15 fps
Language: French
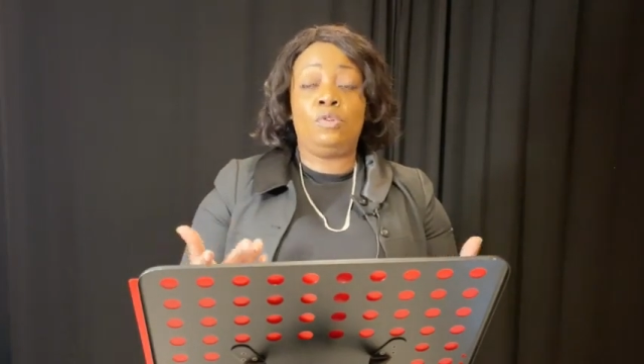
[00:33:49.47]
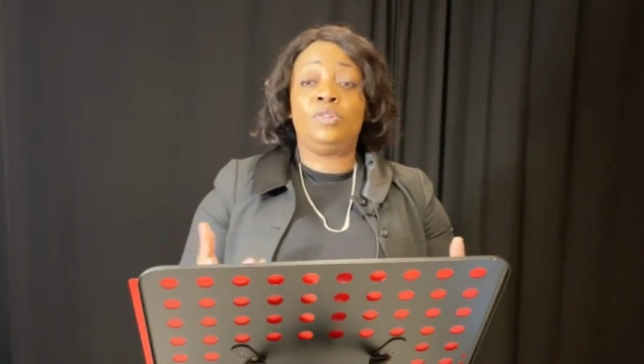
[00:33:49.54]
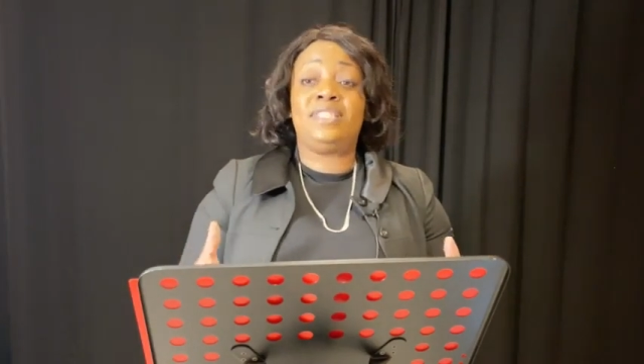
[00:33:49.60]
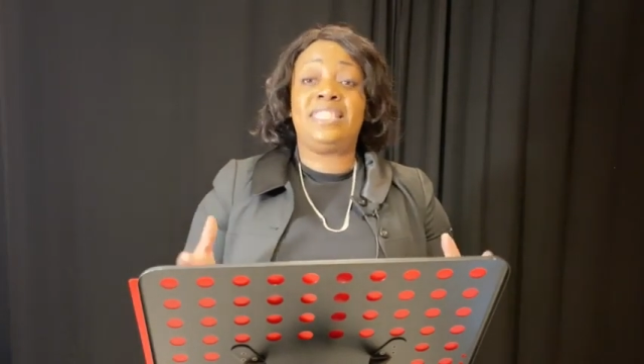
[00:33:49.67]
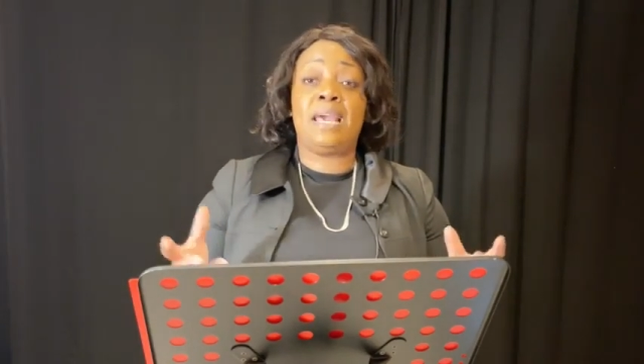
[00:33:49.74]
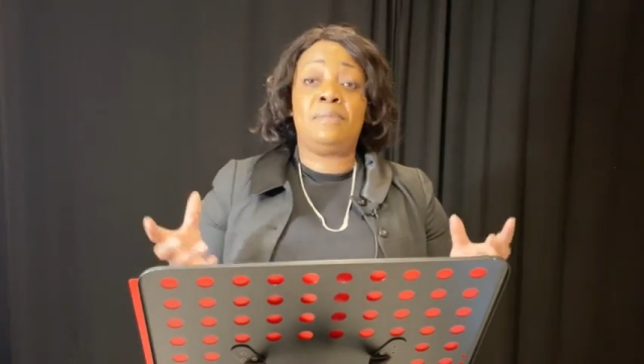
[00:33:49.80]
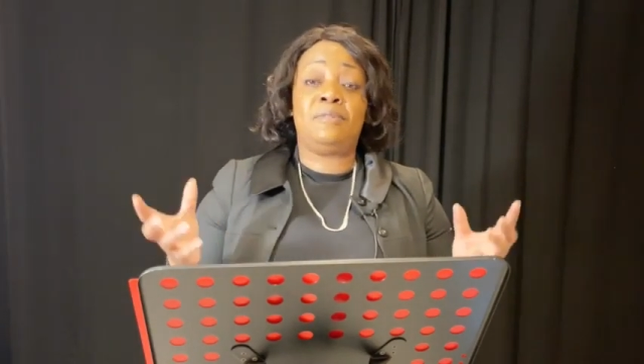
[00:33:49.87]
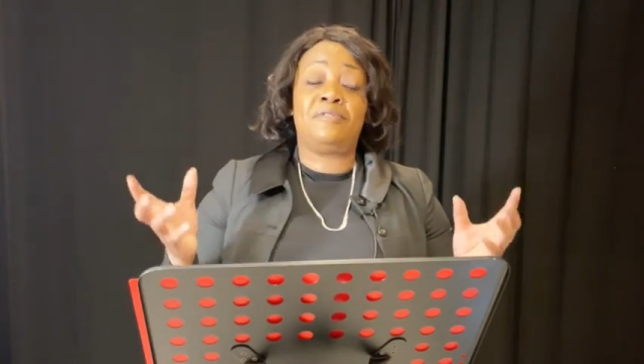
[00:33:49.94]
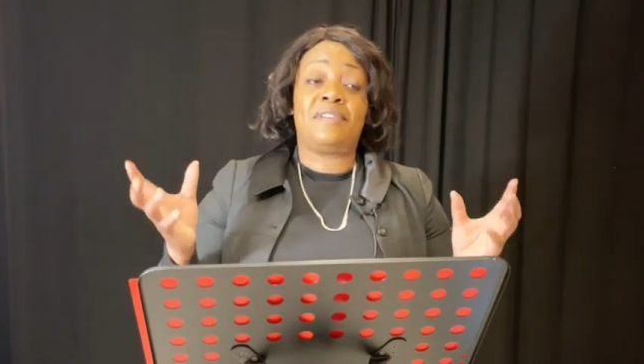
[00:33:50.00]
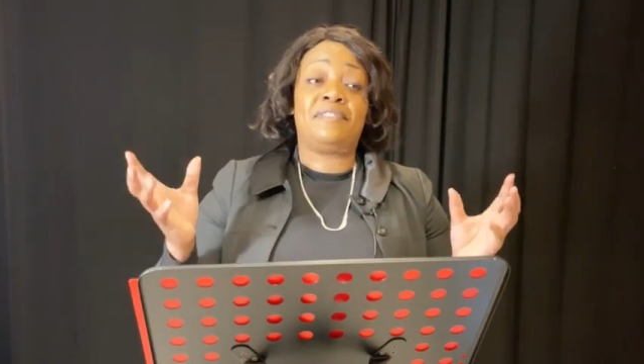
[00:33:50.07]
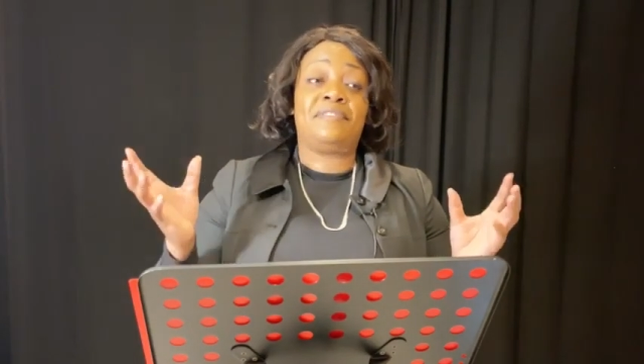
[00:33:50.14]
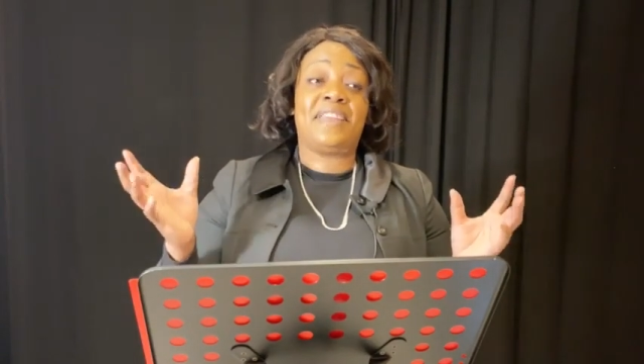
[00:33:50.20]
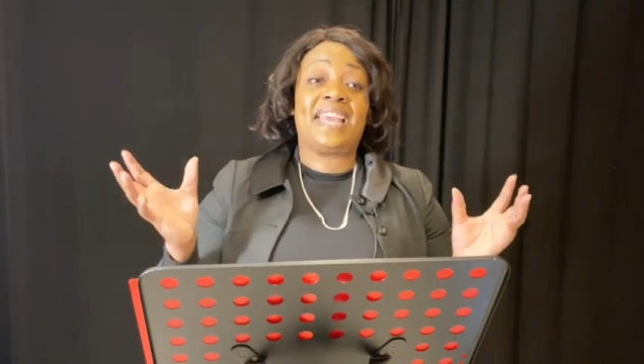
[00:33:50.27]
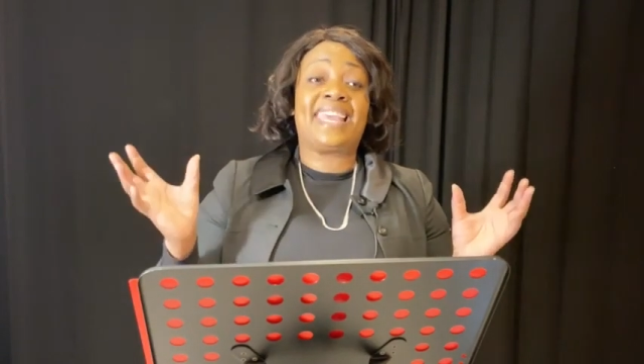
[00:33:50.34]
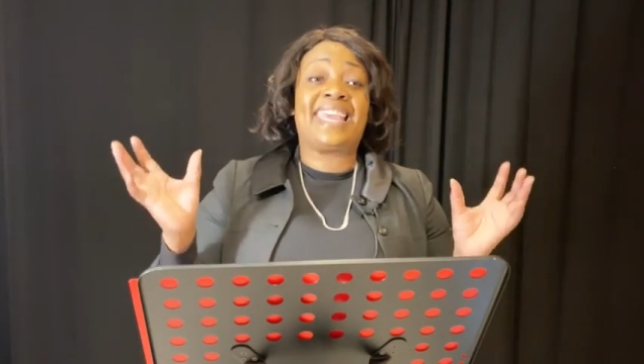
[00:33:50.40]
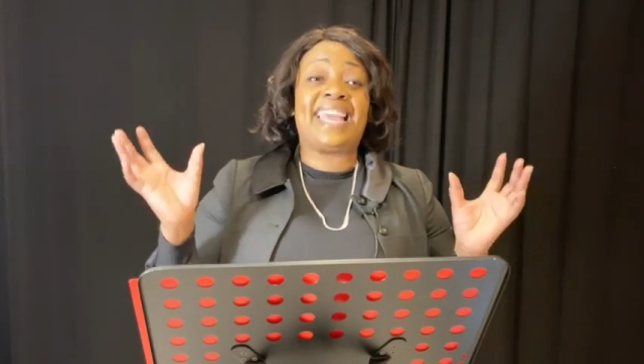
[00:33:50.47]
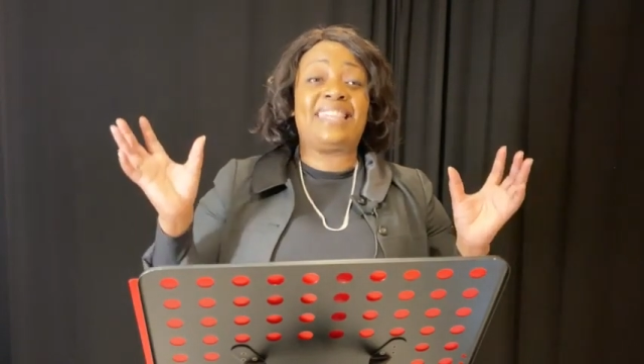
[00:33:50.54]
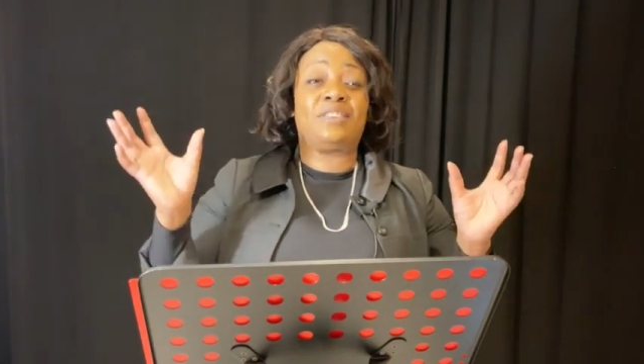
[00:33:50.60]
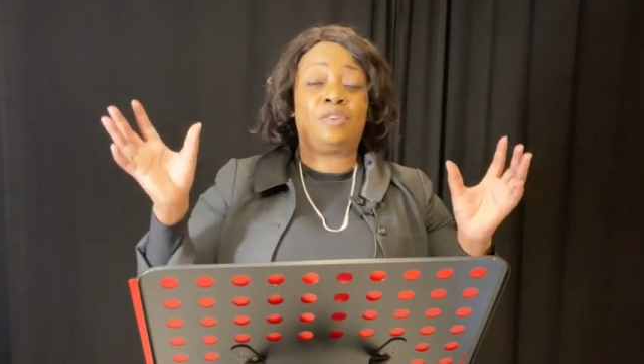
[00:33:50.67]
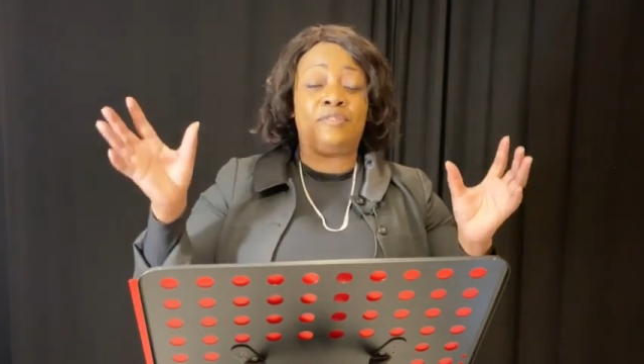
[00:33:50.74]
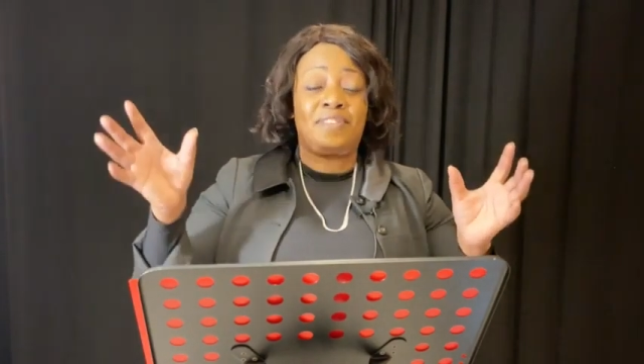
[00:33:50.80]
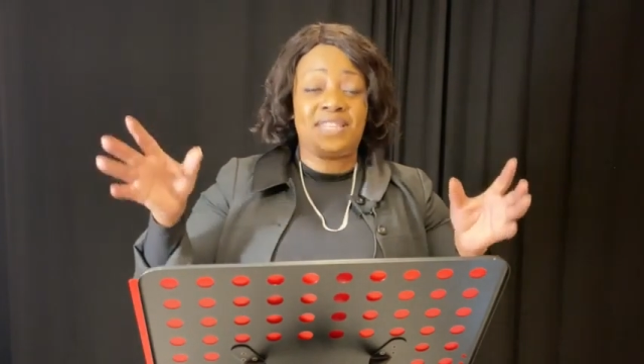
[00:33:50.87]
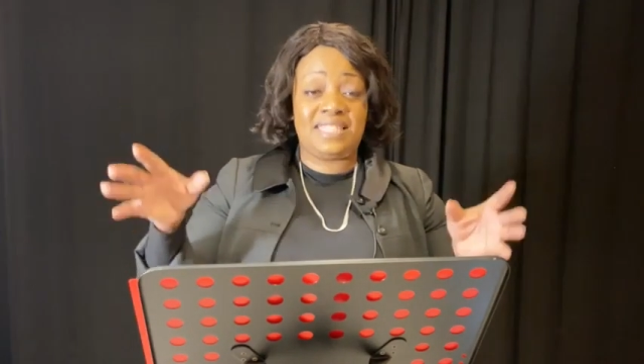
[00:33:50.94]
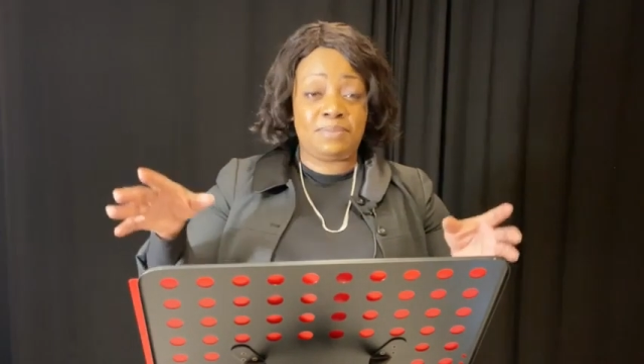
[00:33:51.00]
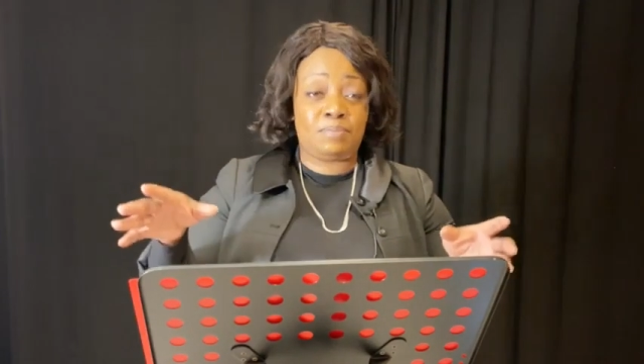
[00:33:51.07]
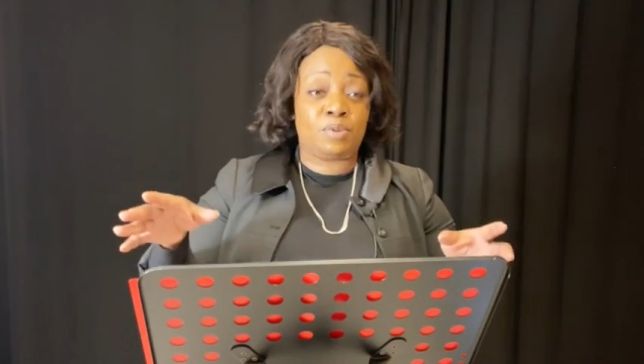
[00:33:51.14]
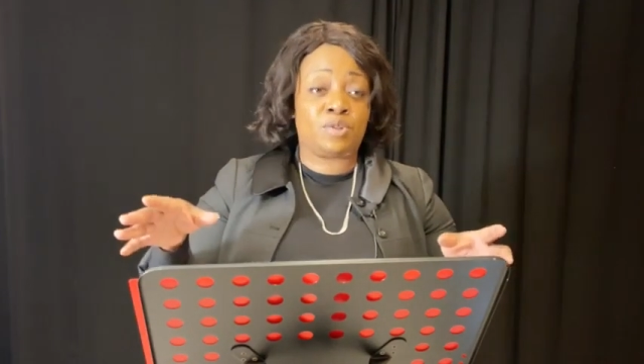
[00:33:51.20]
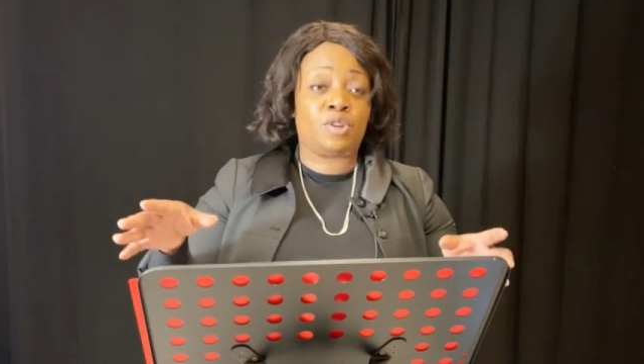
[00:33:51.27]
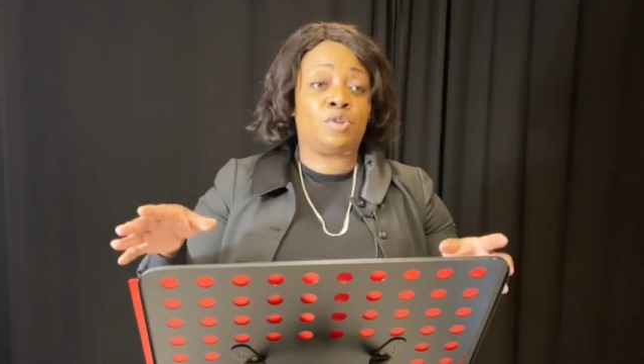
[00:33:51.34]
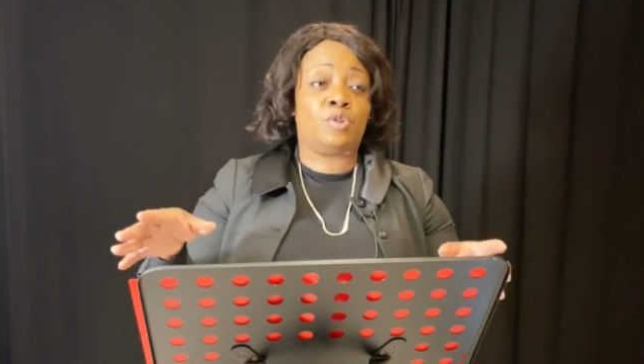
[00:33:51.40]
le diable va faire
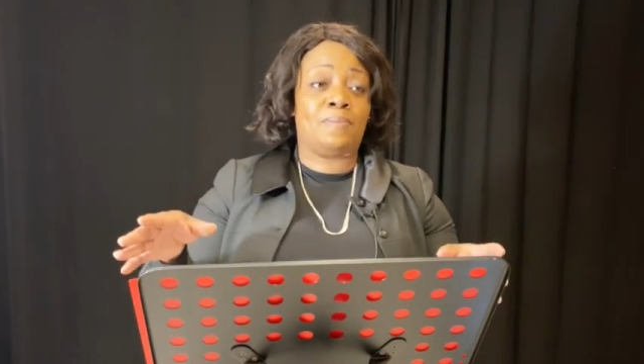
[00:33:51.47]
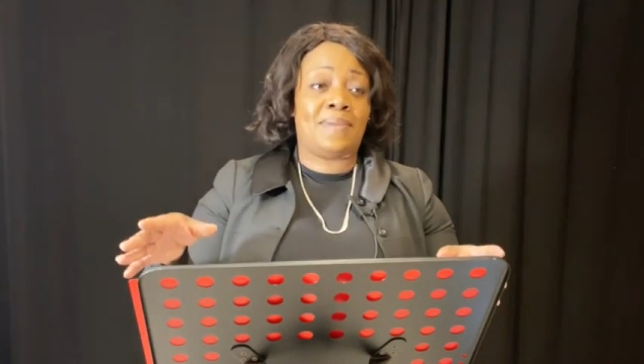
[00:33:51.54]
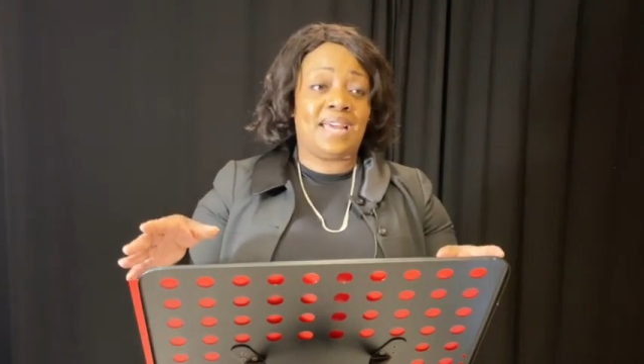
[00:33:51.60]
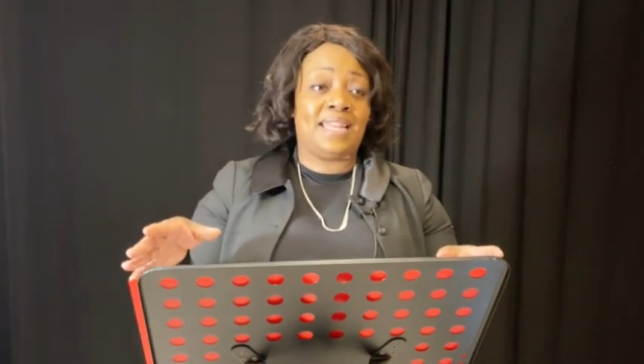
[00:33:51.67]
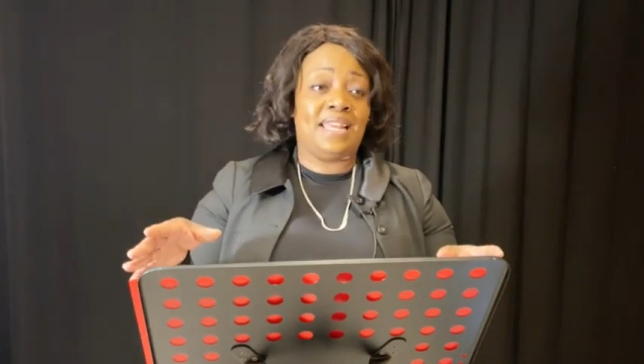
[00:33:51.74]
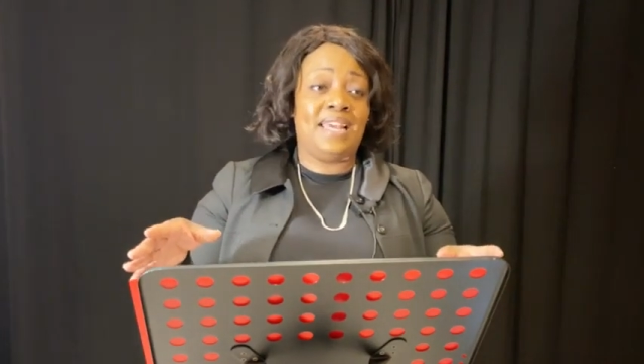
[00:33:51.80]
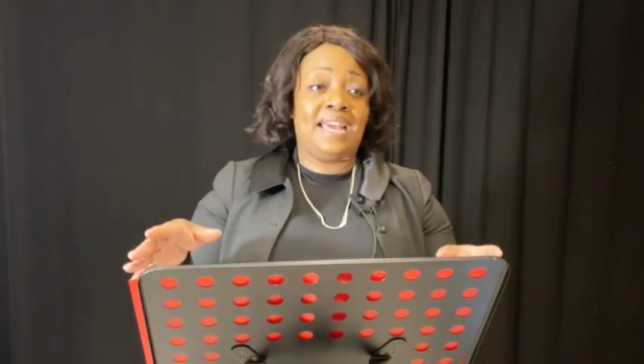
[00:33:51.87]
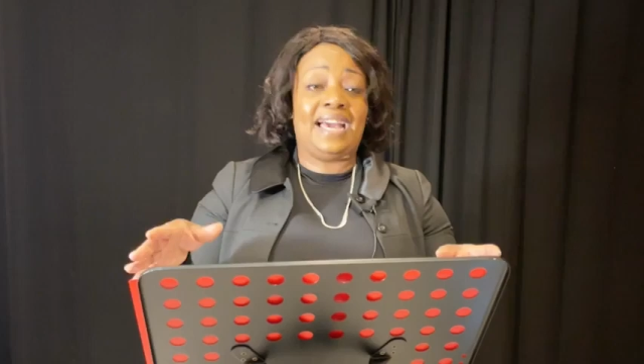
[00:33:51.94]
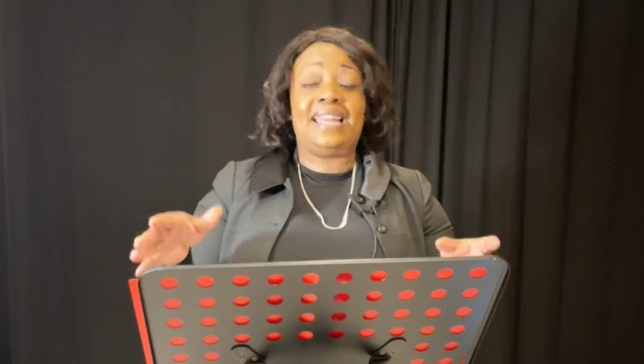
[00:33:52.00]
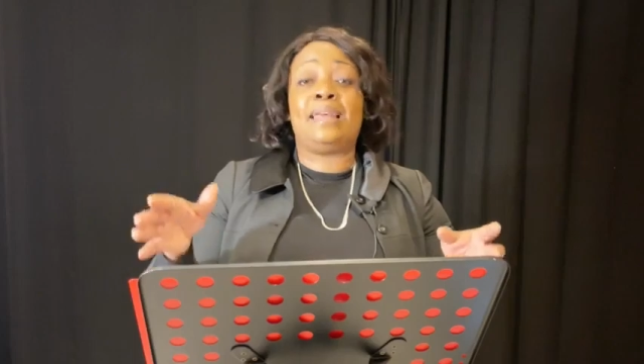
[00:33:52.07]
90% de mal